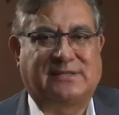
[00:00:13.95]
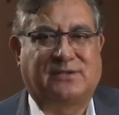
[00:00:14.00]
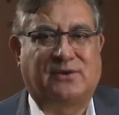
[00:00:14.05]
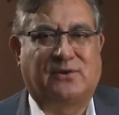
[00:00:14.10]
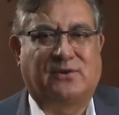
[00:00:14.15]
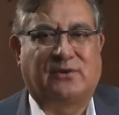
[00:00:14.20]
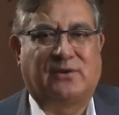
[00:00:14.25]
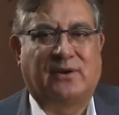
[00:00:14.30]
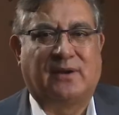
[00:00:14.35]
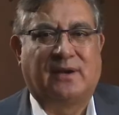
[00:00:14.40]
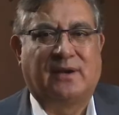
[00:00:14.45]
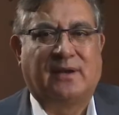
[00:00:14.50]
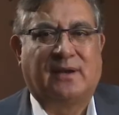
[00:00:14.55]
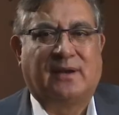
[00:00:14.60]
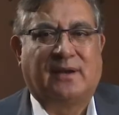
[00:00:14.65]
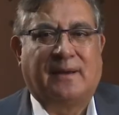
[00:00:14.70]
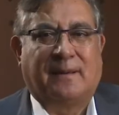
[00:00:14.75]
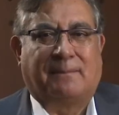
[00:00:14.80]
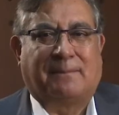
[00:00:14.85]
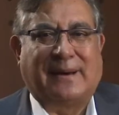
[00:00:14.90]
consideró el
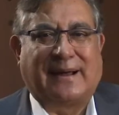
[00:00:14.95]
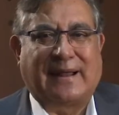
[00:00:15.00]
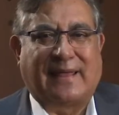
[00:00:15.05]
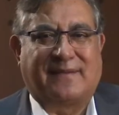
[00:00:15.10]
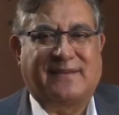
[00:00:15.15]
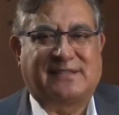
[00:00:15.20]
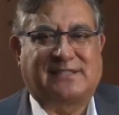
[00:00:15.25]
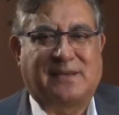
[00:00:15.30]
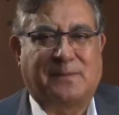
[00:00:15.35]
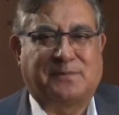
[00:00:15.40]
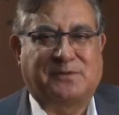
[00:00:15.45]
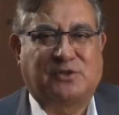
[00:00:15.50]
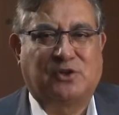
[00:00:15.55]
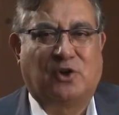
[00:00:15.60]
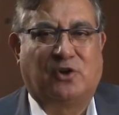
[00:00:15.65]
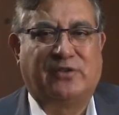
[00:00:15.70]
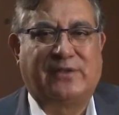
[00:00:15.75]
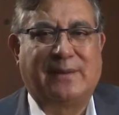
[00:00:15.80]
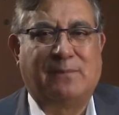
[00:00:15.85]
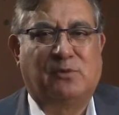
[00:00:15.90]
secretario general del
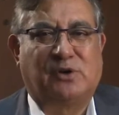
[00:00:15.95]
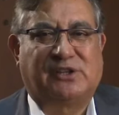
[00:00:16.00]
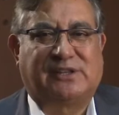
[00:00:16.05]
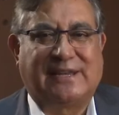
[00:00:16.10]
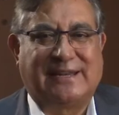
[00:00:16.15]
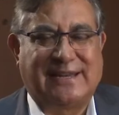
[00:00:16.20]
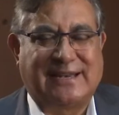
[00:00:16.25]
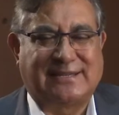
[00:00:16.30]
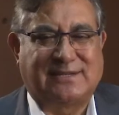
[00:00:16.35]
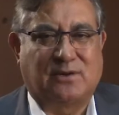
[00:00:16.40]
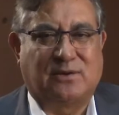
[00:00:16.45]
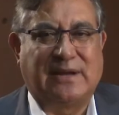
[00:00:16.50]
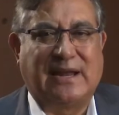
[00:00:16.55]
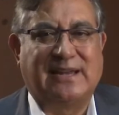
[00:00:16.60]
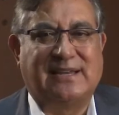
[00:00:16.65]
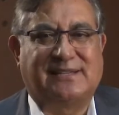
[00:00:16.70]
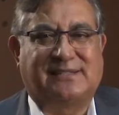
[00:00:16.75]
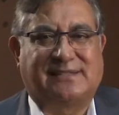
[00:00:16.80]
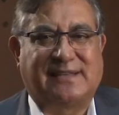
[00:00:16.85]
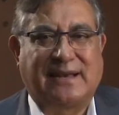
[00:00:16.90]
CENTE, maestro
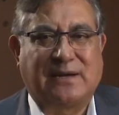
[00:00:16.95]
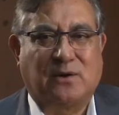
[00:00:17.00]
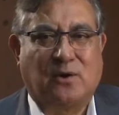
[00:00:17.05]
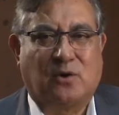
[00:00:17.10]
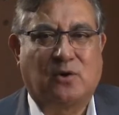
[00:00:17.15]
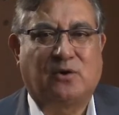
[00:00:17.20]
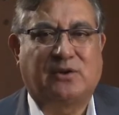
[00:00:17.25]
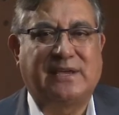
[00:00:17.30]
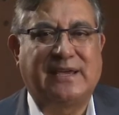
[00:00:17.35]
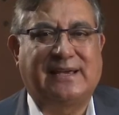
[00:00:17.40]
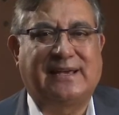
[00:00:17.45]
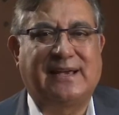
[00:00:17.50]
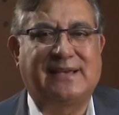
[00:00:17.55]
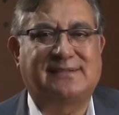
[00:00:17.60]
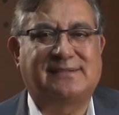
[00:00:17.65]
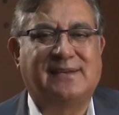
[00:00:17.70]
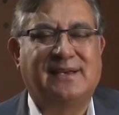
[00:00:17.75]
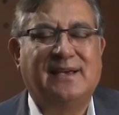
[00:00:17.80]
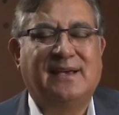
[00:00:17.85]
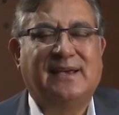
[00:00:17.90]
Alfonso Cepeda Salas,
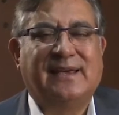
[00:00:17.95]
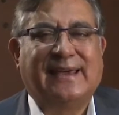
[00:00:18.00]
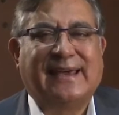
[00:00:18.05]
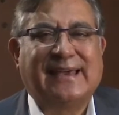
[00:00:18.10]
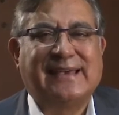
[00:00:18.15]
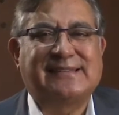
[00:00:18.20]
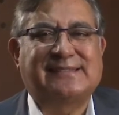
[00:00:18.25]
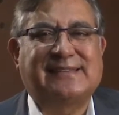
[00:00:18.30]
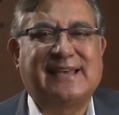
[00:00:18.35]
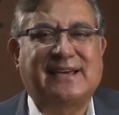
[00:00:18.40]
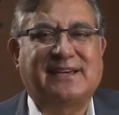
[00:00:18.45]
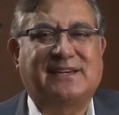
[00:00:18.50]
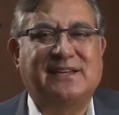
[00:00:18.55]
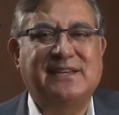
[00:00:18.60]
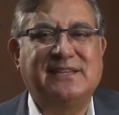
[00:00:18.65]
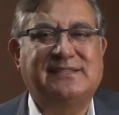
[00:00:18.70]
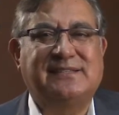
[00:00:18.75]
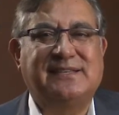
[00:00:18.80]
durante una reunión